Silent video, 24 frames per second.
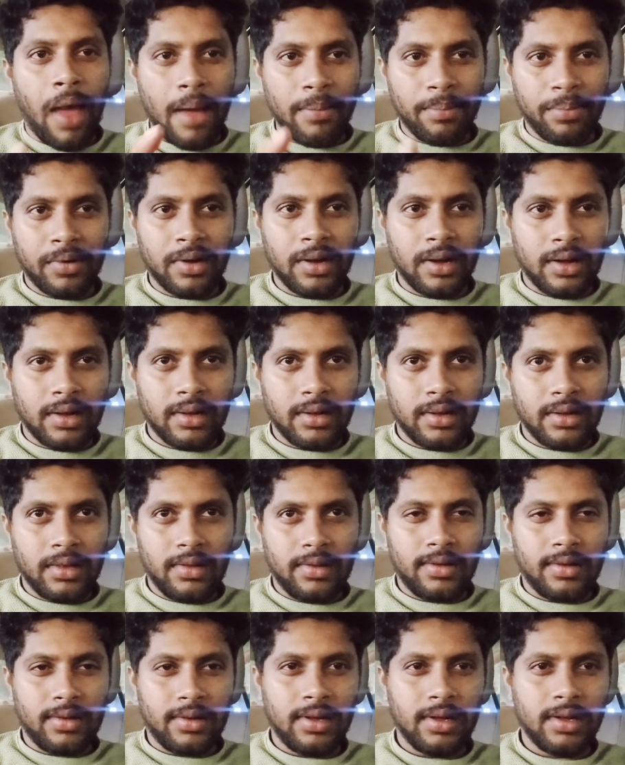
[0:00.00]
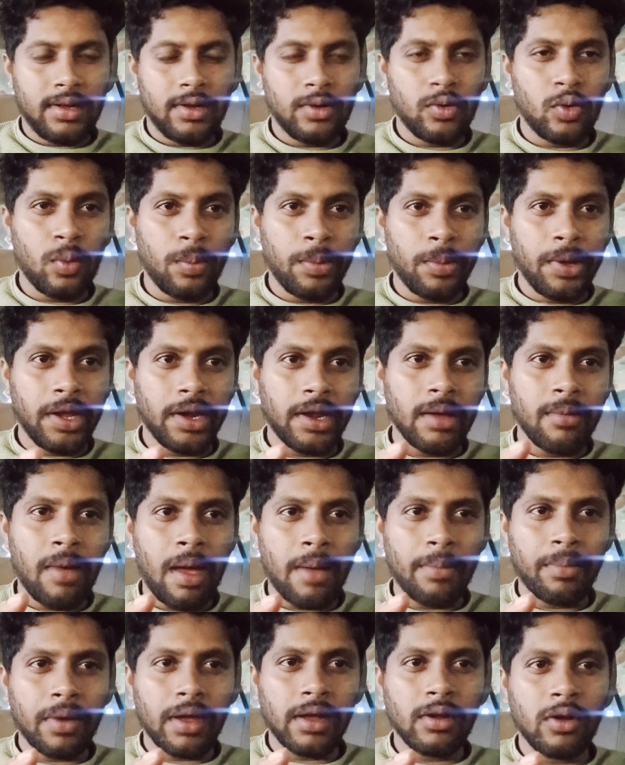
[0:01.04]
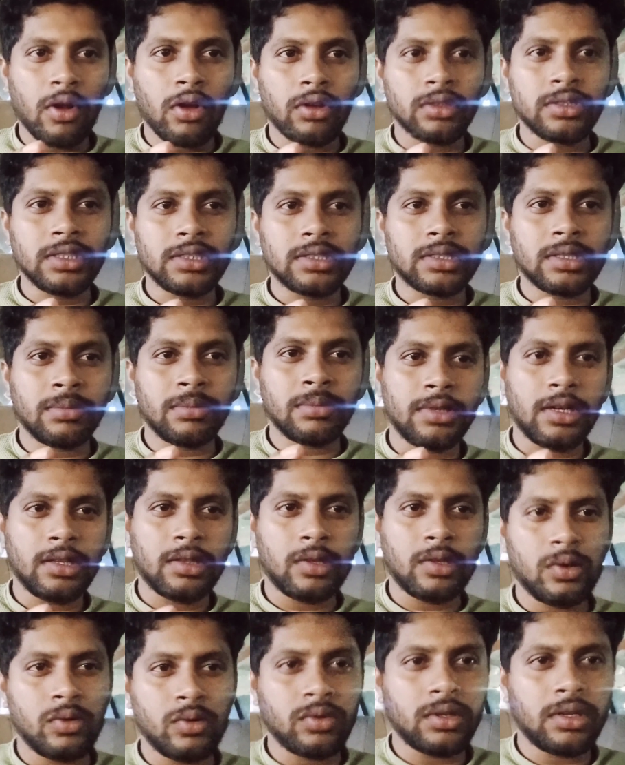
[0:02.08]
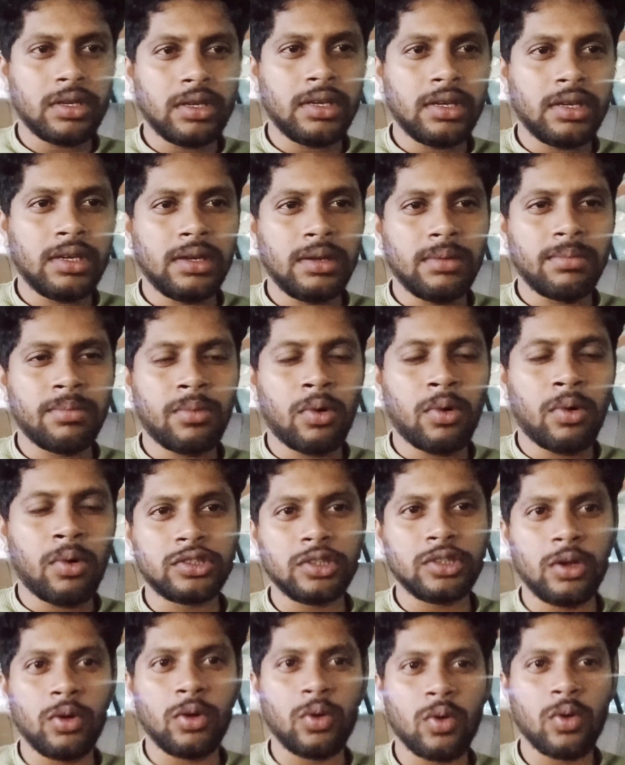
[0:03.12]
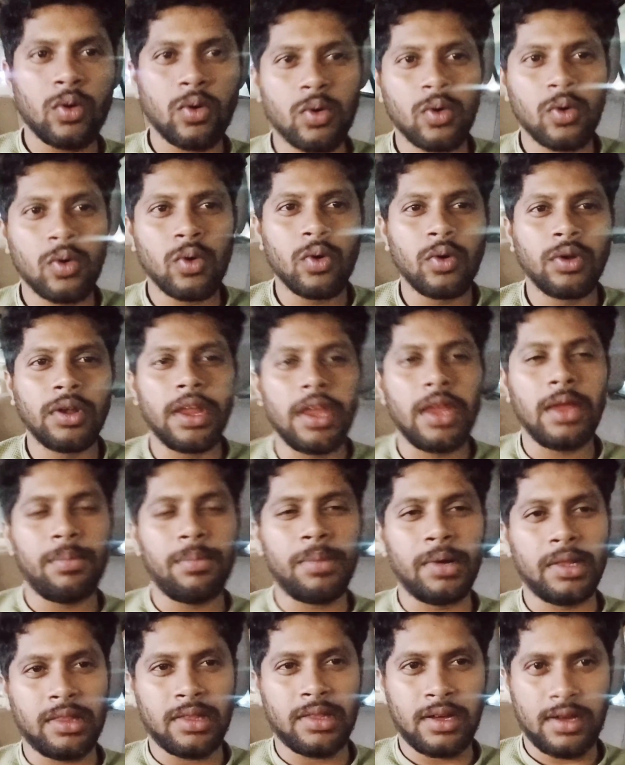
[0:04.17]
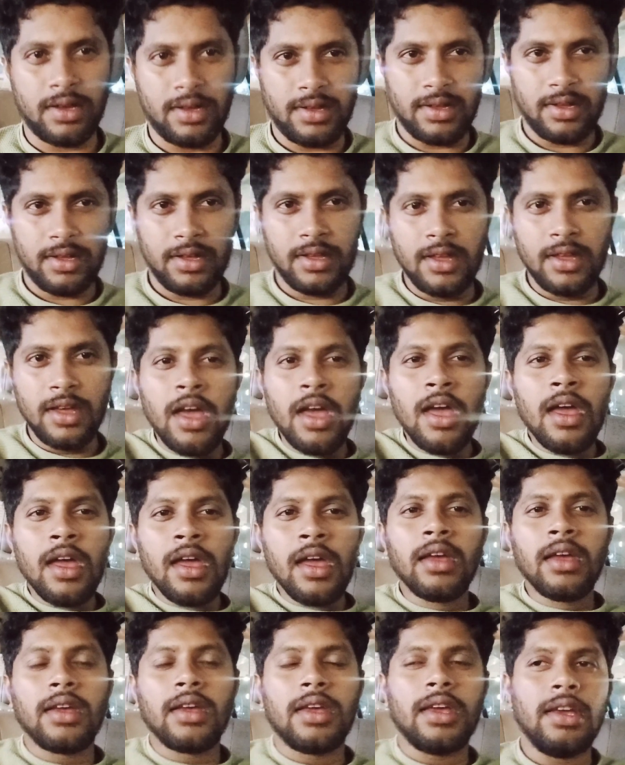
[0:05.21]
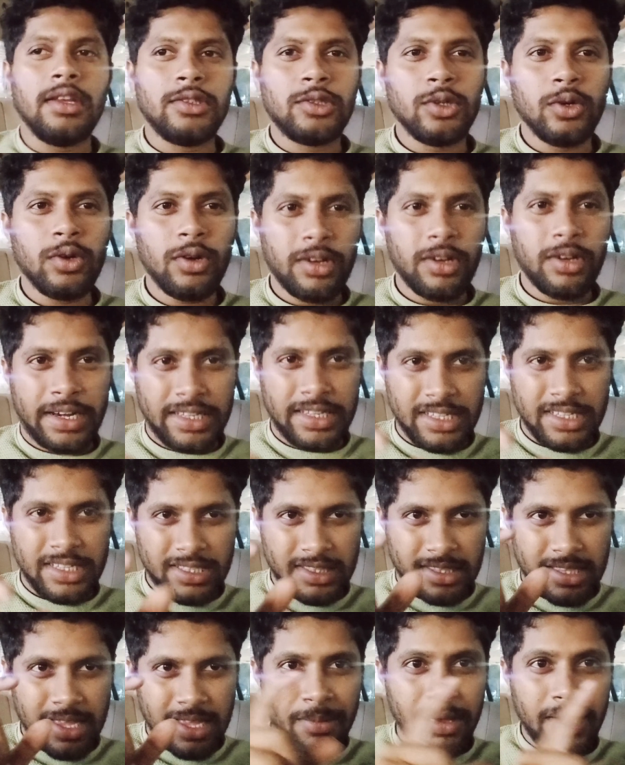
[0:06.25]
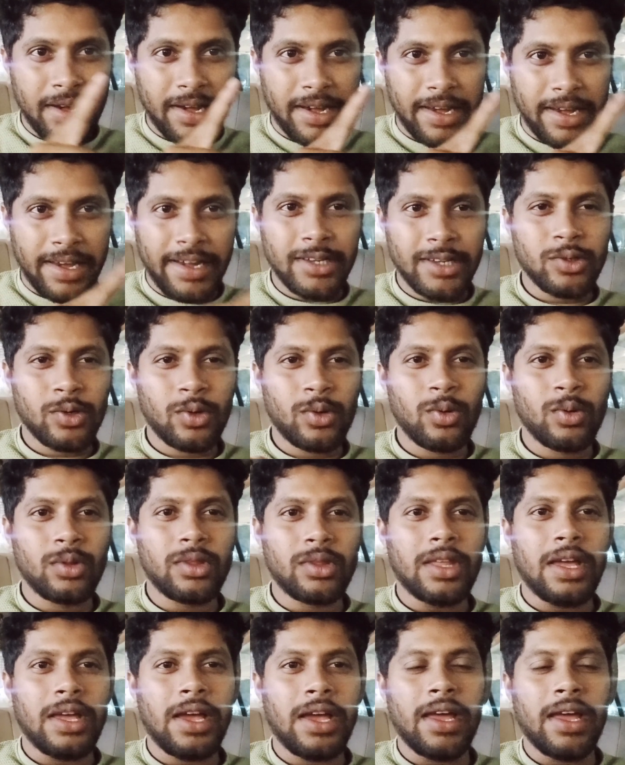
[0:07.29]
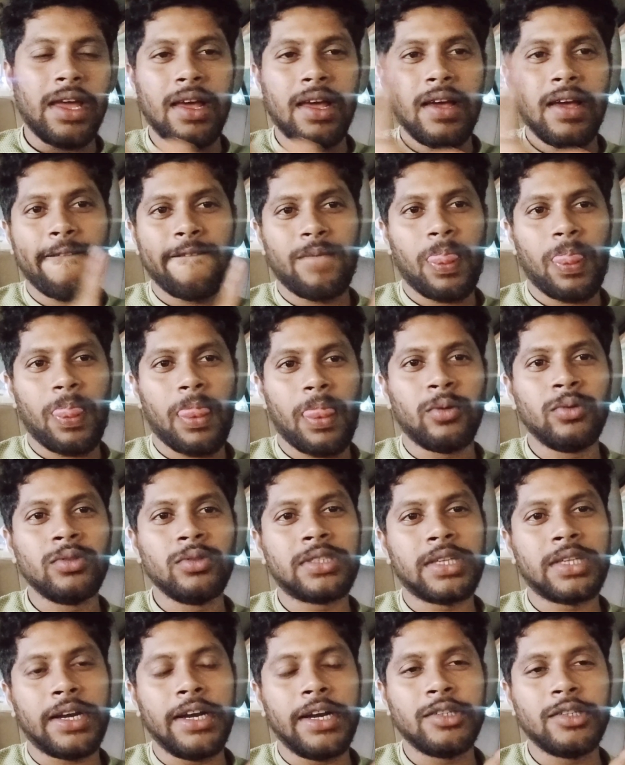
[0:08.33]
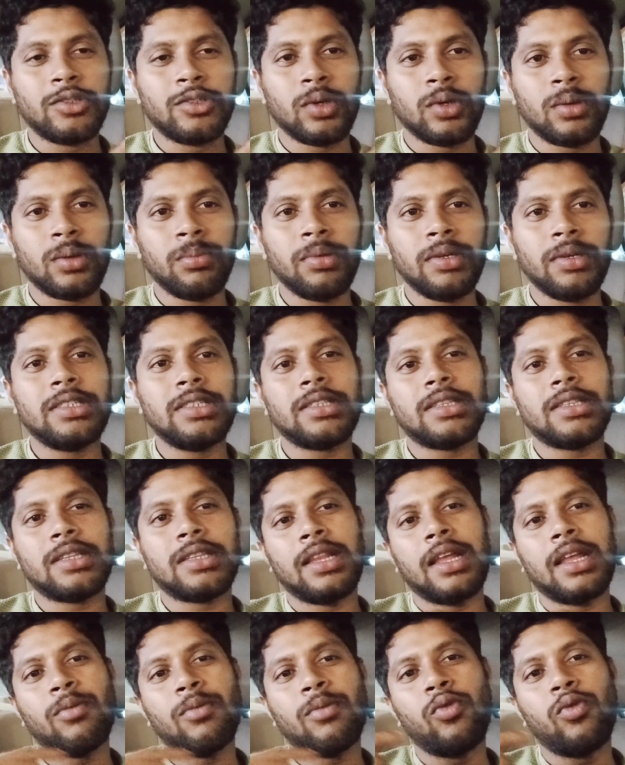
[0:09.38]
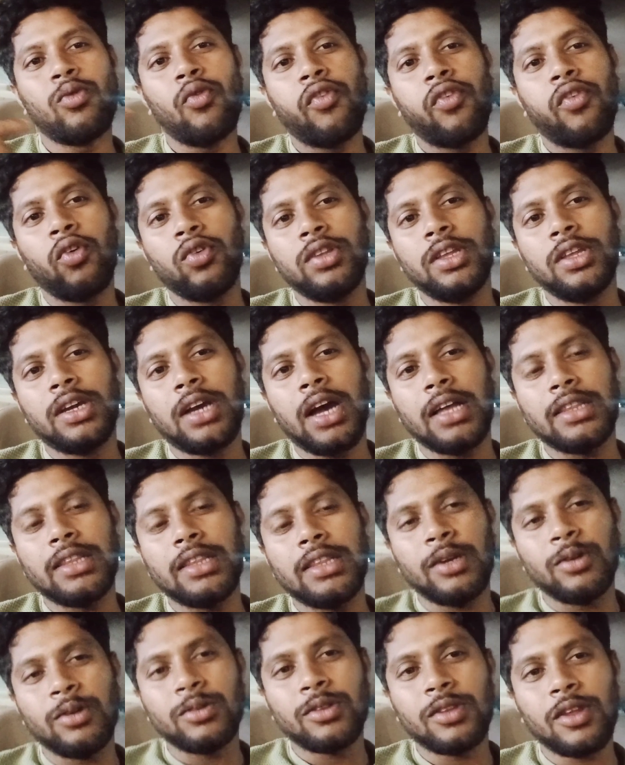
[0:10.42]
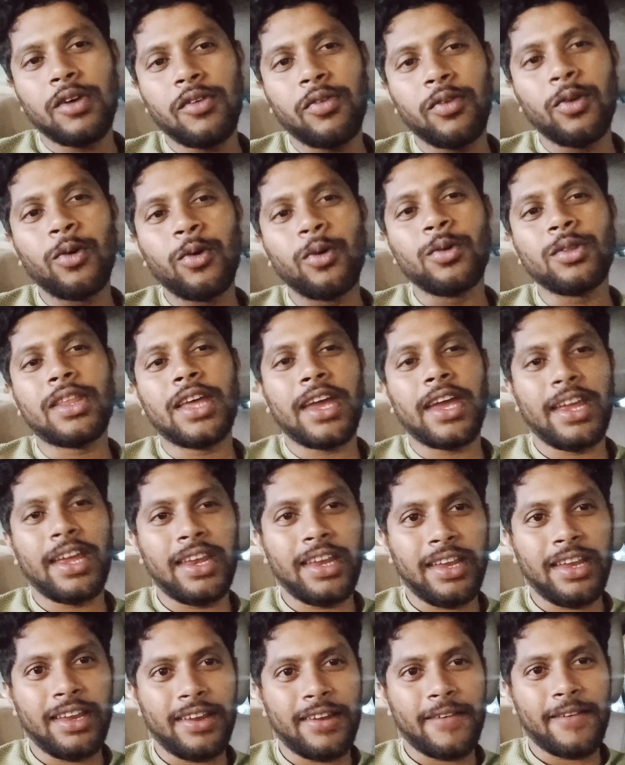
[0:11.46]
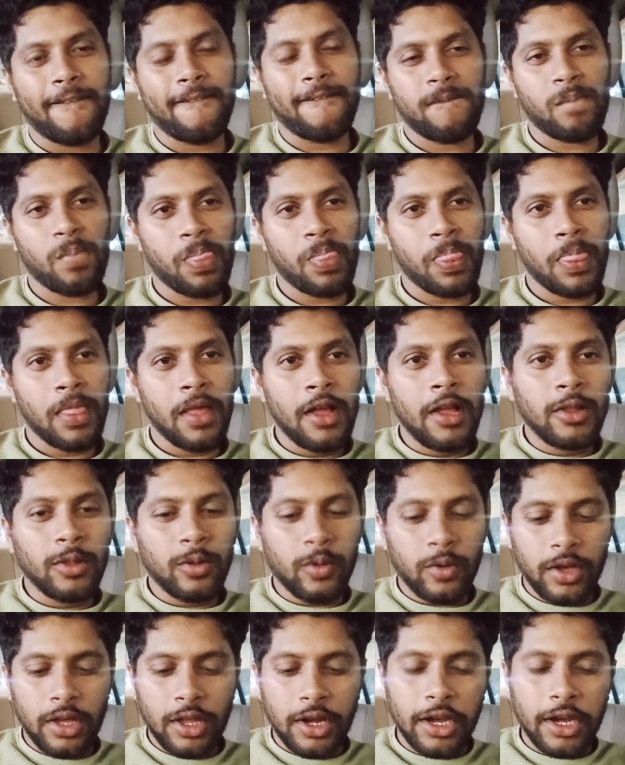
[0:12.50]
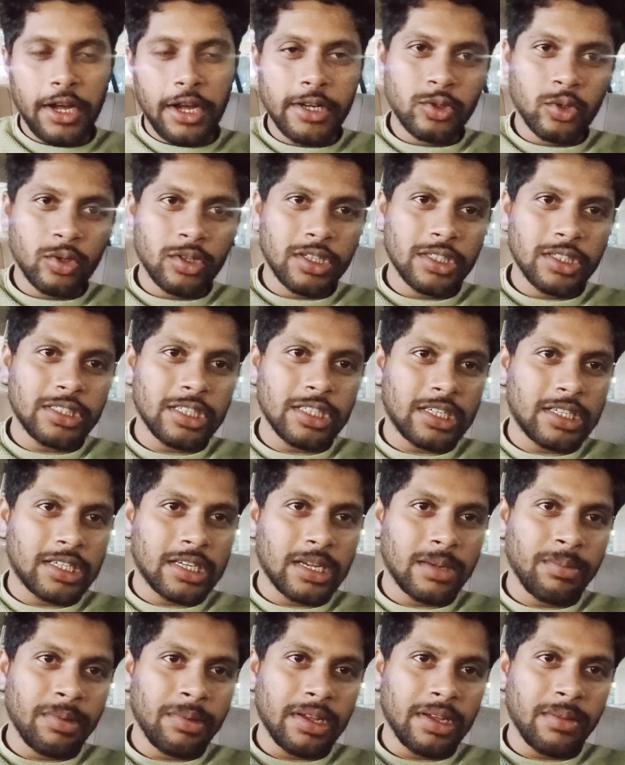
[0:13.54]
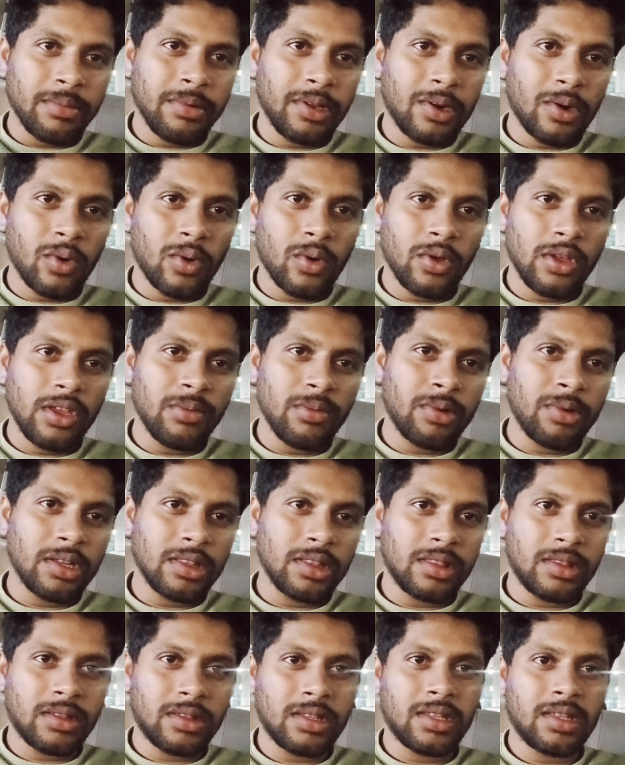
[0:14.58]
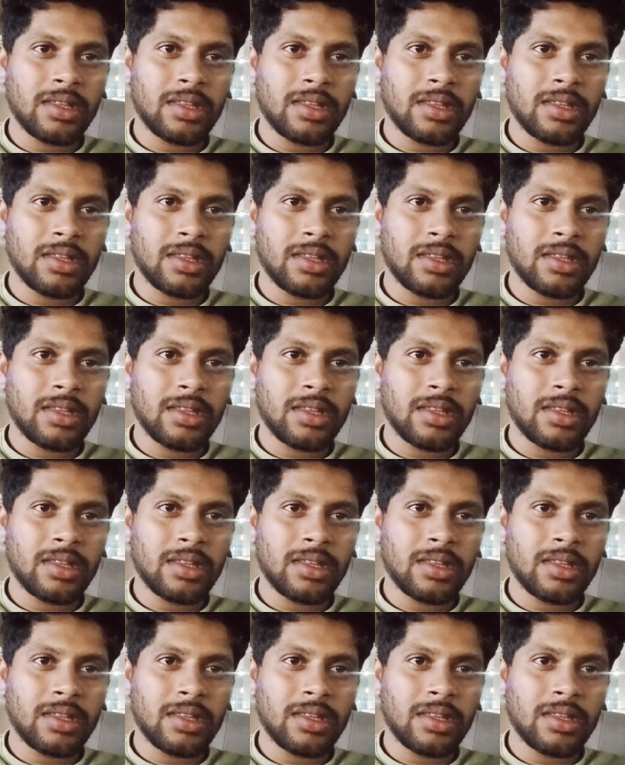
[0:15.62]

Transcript: हूँ मैप का उबेर के मैं आपको एक लॉजिक समझाता हूँ कि बहुत से लोगों को नहीं पता कि जो जितना भी रेड जोन होता है ना उस रेड जोन में जितना वो फ्लो दिखाता है ना उतना फ्लो होता ही नहीं है तो ये रेड जोन के चक्कर में कभी रहो ही मत